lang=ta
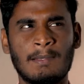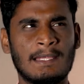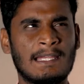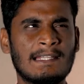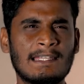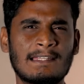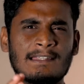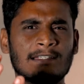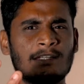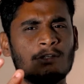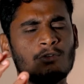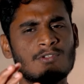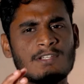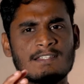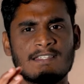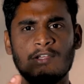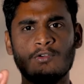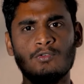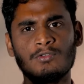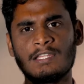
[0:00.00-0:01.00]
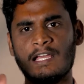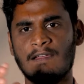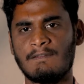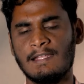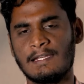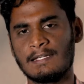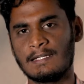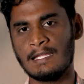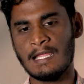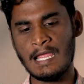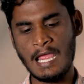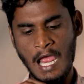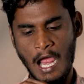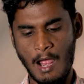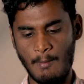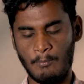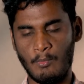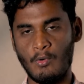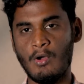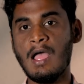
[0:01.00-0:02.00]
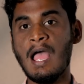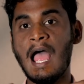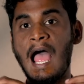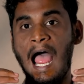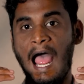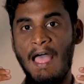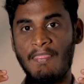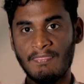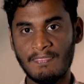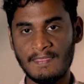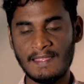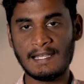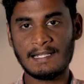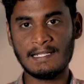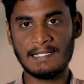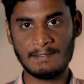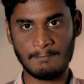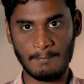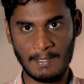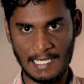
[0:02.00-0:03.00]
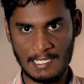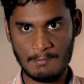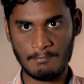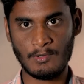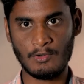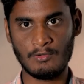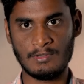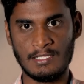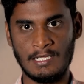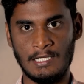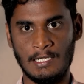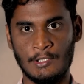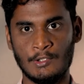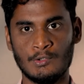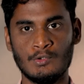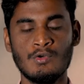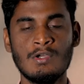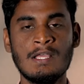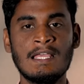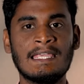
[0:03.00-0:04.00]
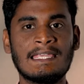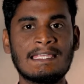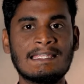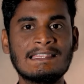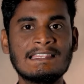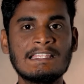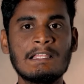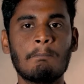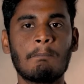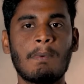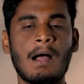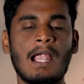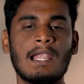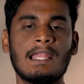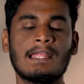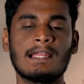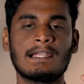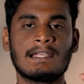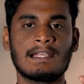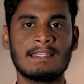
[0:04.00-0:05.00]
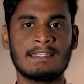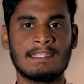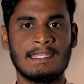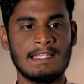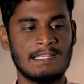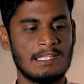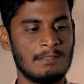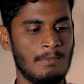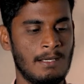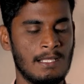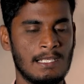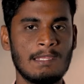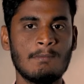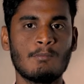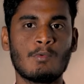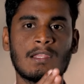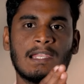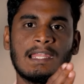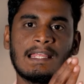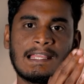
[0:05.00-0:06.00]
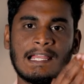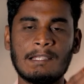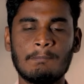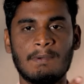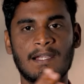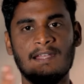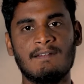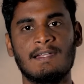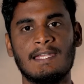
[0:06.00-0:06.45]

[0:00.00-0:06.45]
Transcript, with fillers: அப்போ கிட்டத்தட்ட கொஞ்சம் செங்குத்தாகவே இருக்குது அப்போது அந்த ரெண்டு மலைப்பகுதிகளையும் இந்த பாலம் கட்டுறதுக்கு ஏற்ற மாதிரி முதல்ல கட் பண்ண